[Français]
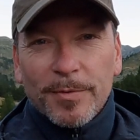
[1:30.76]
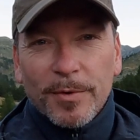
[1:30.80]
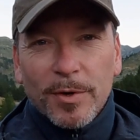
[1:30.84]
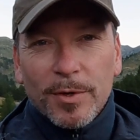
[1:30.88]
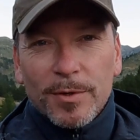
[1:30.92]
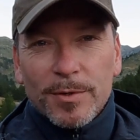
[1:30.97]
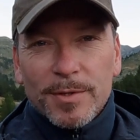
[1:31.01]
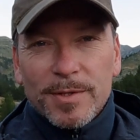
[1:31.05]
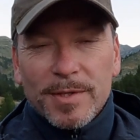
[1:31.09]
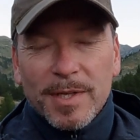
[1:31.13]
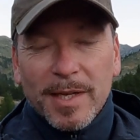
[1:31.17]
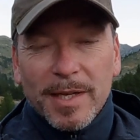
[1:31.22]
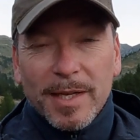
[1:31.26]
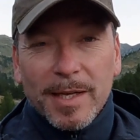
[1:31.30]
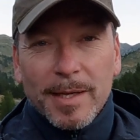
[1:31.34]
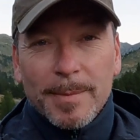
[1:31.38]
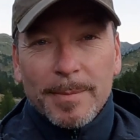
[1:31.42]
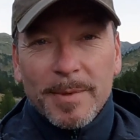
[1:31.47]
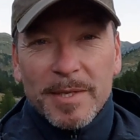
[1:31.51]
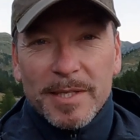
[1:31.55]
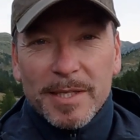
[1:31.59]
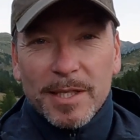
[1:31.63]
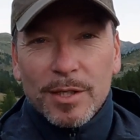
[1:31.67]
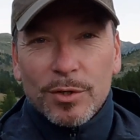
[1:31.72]
France et
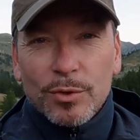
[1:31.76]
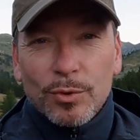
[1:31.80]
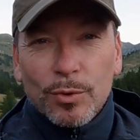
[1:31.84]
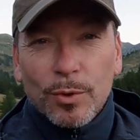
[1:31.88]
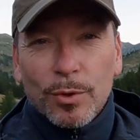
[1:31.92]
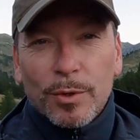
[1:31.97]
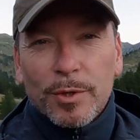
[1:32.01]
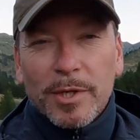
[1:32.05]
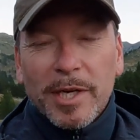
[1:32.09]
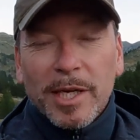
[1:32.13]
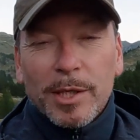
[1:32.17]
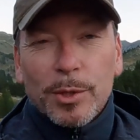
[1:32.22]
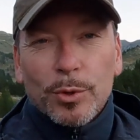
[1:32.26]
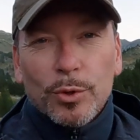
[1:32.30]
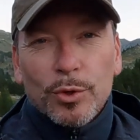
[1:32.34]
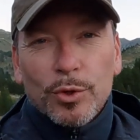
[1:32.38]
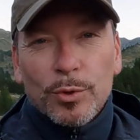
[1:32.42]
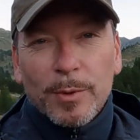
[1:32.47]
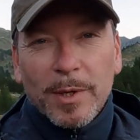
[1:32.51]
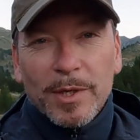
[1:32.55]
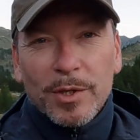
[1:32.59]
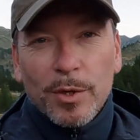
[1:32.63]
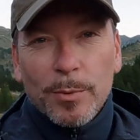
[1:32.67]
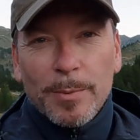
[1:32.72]
mis à jour le 4
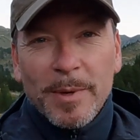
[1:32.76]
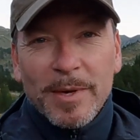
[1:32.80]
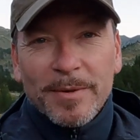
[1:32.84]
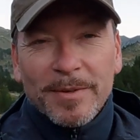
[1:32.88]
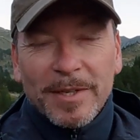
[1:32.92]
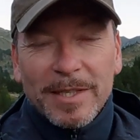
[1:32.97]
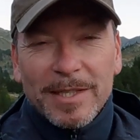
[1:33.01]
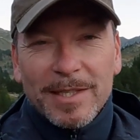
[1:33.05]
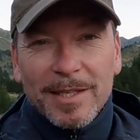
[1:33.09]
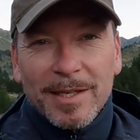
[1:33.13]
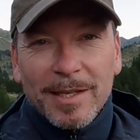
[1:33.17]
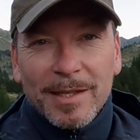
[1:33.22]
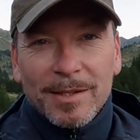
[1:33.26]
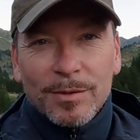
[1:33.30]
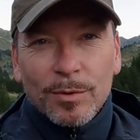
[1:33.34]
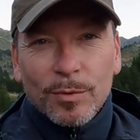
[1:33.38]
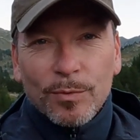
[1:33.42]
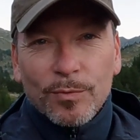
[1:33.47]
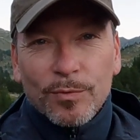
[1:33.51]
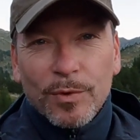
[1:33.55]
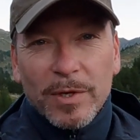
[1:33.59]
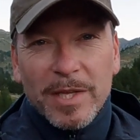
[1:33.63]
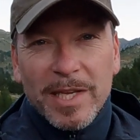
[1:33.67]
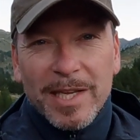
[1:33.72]
juin 2021, donc
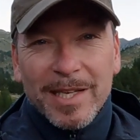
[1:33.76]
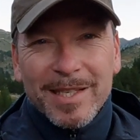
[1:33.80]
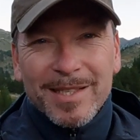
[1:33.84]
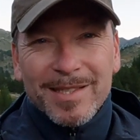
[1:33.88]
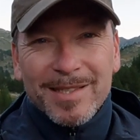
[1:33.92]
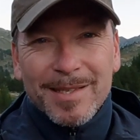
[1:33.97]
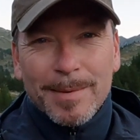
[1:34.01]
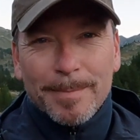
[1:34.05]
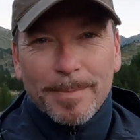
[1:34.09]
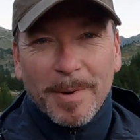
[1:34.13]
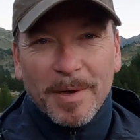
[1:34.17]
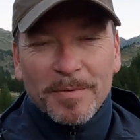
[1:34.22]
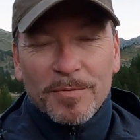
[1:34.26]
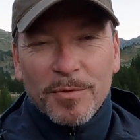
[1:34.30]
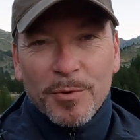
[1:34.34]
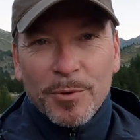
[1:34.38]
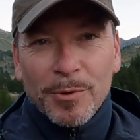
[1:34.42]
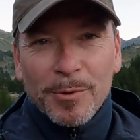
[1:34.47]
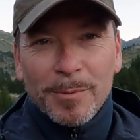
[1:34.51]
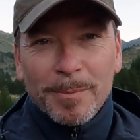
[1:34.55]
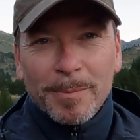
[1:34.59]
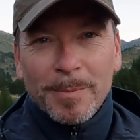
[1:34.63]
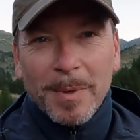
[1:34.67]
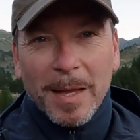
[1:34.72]
vous voyez, c'est pas
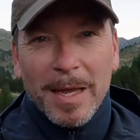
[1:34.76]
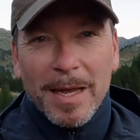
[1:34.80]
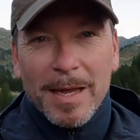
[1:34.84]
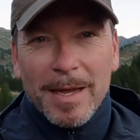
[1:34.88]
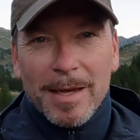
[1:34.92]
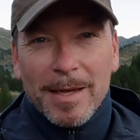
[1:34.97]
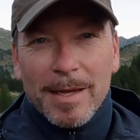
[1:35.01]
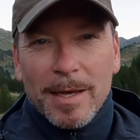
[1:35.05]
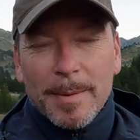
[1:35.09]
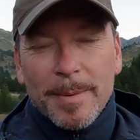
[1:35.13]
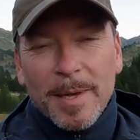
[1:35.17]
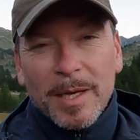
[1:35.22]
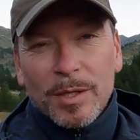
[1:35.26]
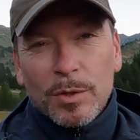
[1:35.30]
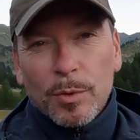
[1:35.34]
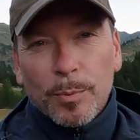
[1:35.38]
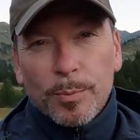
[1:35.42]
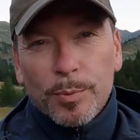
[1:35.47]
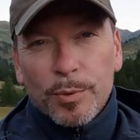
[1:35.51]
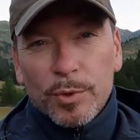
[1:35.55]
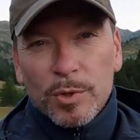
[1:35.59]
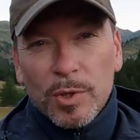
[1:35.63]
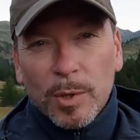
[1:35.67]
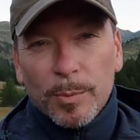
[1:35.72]
vieux. Eh bien, de
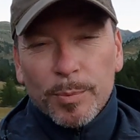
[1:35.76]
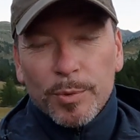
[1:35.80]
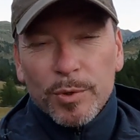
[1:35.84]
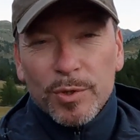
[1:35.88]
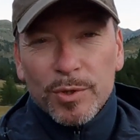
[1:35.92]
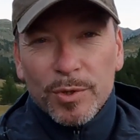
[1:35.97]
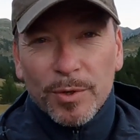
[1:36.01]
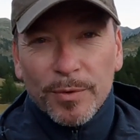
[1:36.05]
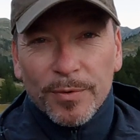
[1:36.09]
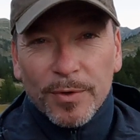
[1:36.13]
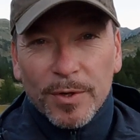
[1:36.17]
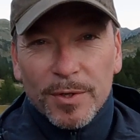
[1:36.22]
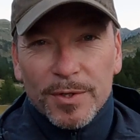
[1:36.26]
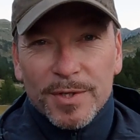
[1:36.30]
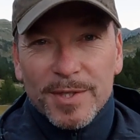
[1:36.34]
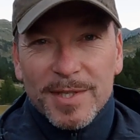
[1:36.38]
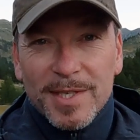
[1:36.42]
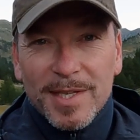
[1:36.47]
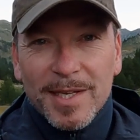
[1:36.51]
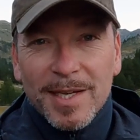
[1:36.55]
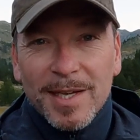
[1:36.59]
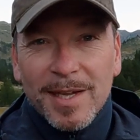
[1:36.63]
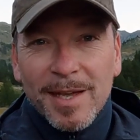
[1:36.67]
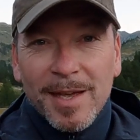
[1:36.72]
plus en plus de
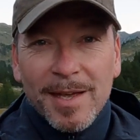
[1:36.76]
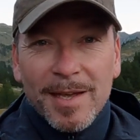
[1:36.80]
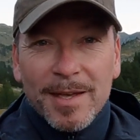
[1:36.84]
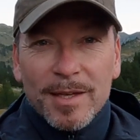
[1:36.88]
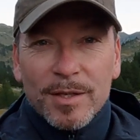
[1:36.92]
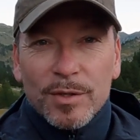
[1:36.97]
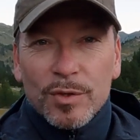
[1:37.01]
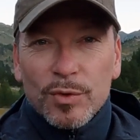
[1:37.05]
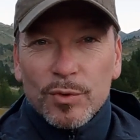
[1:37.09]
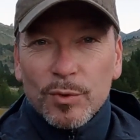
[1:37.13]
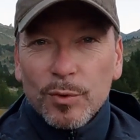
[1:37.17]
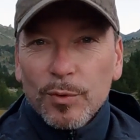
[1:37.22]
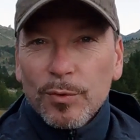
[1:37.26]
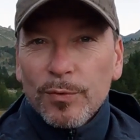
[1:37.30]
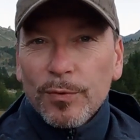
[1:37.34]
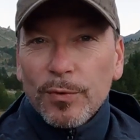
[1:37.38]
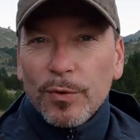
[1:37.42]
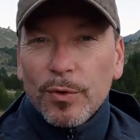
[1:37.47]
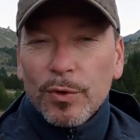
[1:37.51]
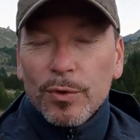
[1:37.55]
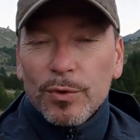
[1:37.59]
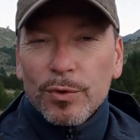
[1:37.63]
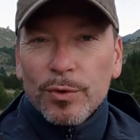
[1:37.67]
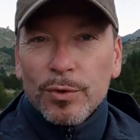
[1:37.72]
Français
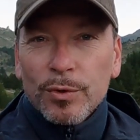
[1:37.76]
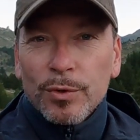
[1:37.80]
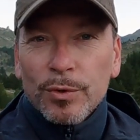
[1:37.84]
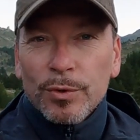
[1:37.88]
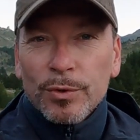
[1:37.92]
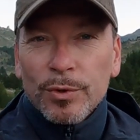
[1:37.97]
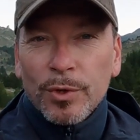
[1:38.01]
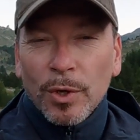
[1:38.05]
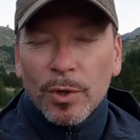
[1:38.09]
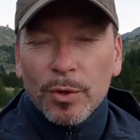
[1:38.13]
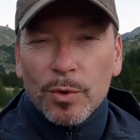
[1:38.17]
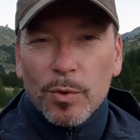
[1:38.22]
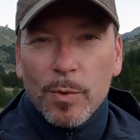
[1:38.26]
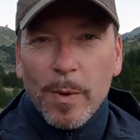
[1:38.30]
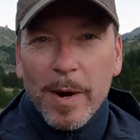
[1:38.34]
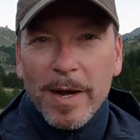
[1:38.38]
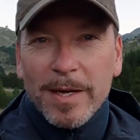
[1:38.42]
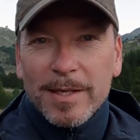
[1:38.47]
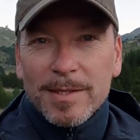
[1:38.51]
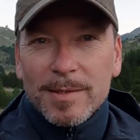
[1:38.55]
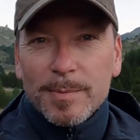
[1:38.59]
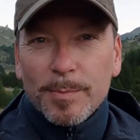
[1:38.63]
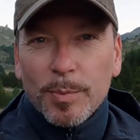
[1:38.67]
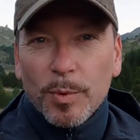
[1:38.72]
souffrent
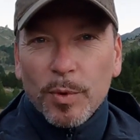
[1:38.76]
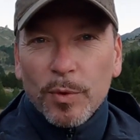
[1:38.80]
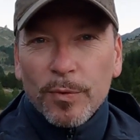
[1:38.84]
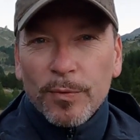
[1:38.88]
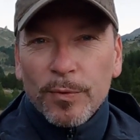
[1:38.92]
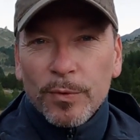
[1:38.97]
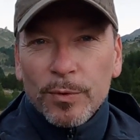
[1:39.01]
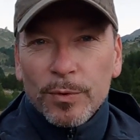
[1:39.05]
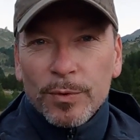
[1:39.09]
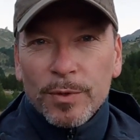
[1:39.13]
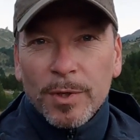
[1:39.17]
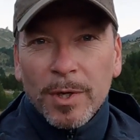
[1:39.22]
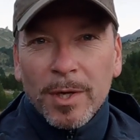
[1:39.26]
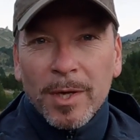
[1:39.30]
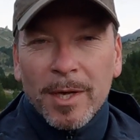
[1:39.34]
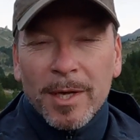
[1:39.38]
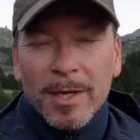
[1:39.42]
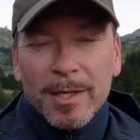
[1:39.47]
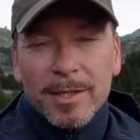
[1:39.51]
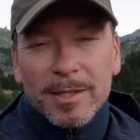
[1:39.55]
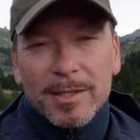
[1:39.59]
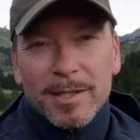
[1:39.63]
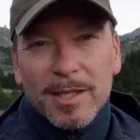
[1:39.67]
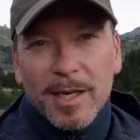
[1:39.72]
d'angoisses profondes
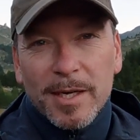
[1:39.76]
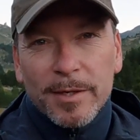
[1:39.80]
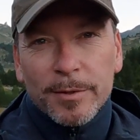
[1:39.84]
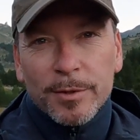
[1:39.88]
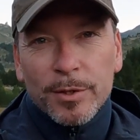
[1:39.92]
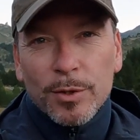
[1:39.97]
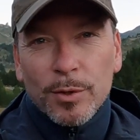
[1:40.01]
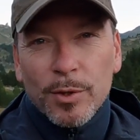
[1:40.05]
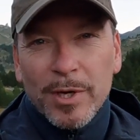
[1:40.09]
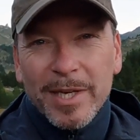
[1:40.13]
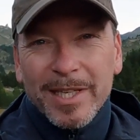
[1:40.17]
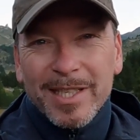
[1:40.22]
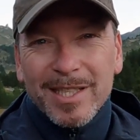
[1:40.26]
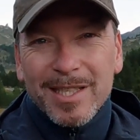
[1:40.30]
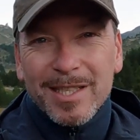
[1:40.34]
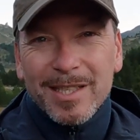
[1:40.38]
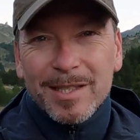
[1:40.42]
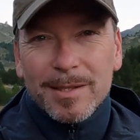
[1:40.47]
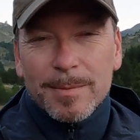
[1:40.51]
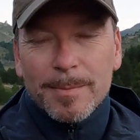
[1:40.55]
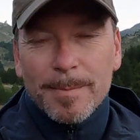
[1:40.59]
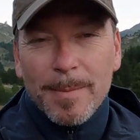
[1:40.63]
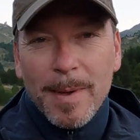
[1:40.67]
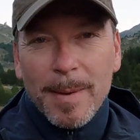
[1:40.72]
qu'ils ne les
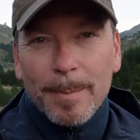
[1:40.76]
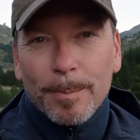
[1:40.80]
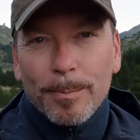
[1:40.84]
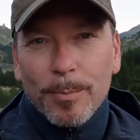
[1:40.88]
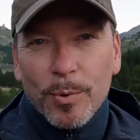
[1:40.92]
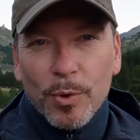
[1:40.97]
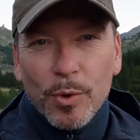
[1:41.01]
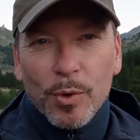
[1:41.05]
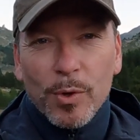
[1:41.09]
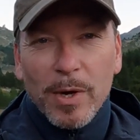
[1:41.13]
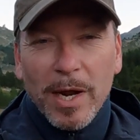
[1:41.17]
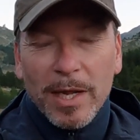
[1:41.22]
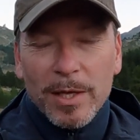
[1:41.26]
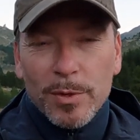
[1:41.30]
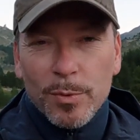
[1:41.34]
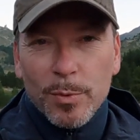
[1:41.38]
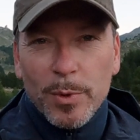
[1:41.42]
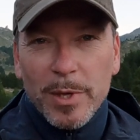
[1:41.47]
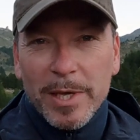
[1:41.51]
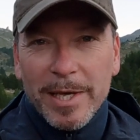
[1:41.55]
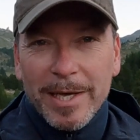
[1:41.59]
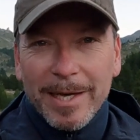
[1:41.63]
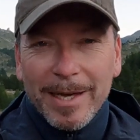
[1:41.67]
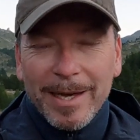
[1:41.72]
quittent même plus la
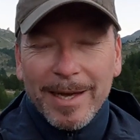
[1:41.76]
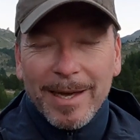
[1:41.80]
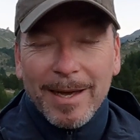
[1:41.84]
nuit.